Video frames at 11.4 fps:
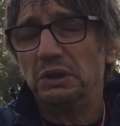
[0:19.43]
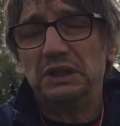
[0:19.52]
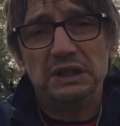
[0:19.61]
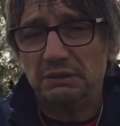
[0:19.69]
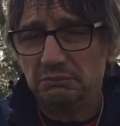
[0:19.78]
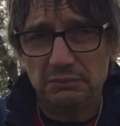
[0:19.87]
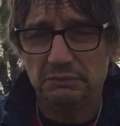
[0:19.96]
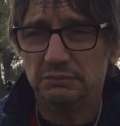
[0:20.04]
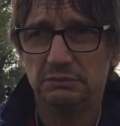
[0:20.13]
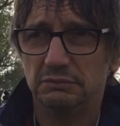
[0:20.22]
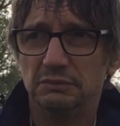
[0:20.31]
Quindi
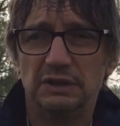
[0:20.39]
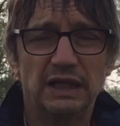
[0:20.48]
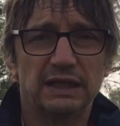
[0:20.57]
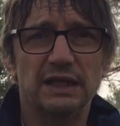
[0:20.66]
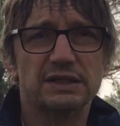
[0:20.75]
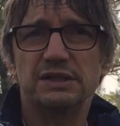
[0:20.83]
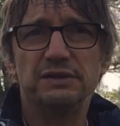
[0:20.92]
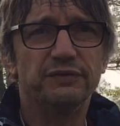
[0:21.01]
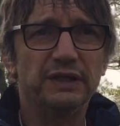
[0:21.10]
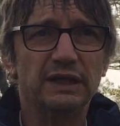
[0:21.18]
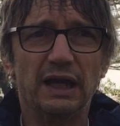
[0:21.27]
la
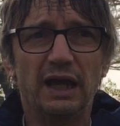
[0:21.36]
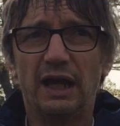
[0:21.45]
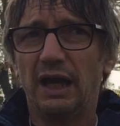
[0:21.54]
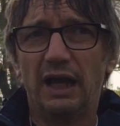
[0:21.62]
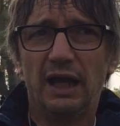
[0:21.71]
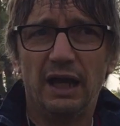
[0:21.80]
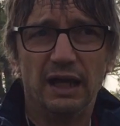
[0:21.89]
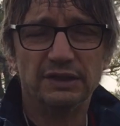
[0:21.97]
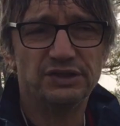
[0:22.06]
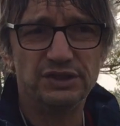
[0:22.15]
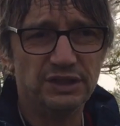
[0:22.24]

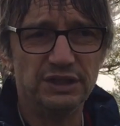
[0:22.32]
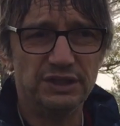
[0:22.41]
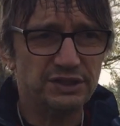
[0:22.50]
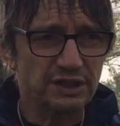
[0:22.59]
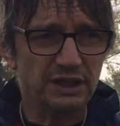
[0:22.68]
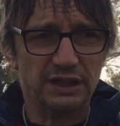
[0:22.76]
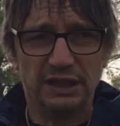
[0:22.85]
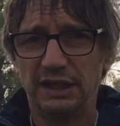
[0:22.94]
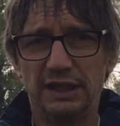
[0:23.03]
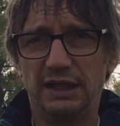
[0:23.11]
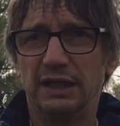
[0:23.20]
classifica ci dice
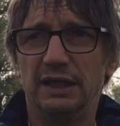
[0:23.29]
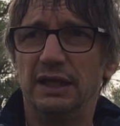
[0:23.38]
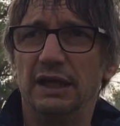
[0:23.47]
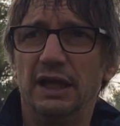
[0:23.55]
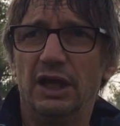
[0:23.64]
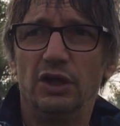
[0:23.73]
che